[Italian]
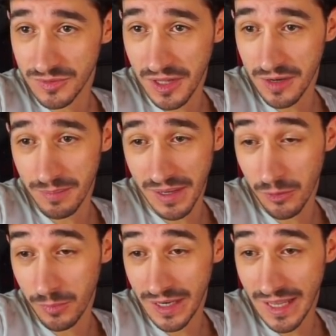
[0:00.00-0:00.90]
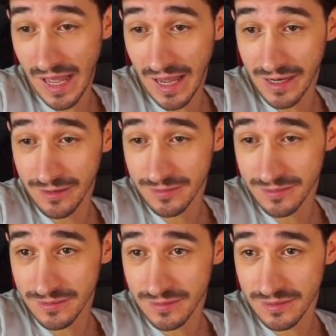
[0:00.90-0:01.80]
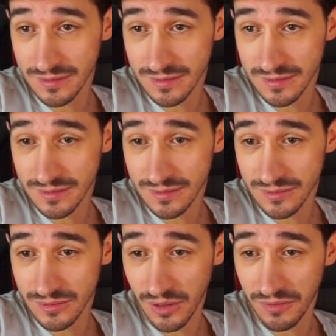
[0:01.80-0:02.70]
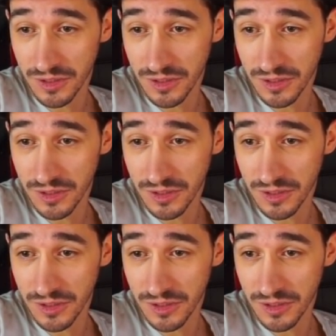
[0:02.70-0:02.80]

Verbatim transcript: del menu biliare. Non avete